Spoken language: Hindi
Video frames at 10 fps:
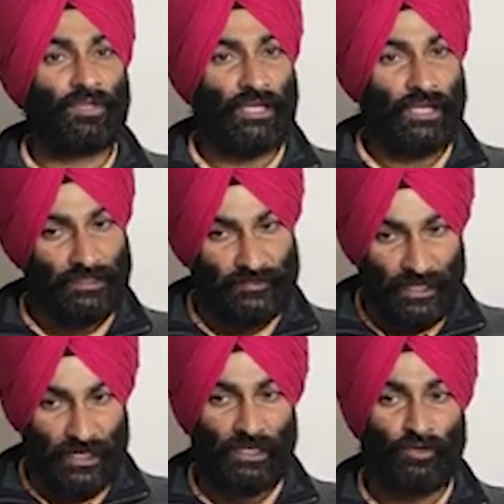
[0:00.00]
कि इस
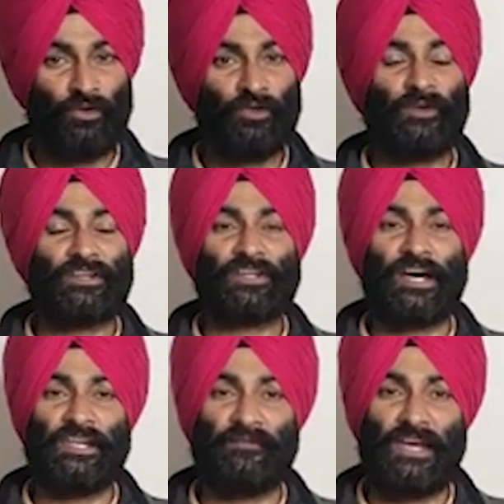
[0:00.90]
तरह की कोई
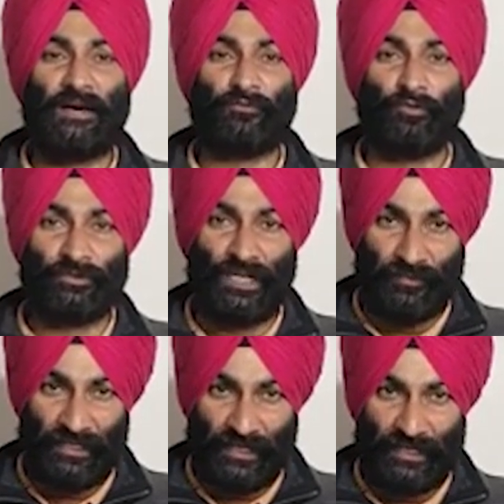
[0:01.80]
परेशानी में आप दुबदा
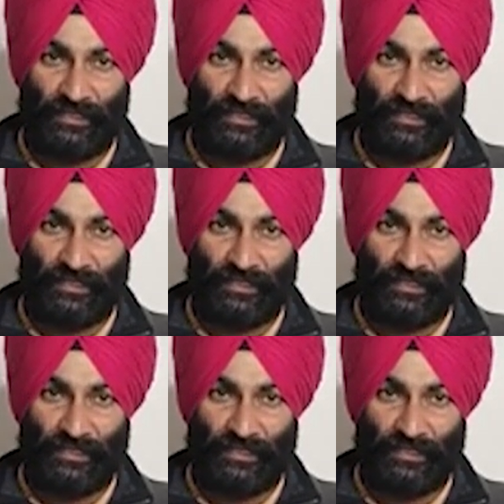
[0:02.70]
में ना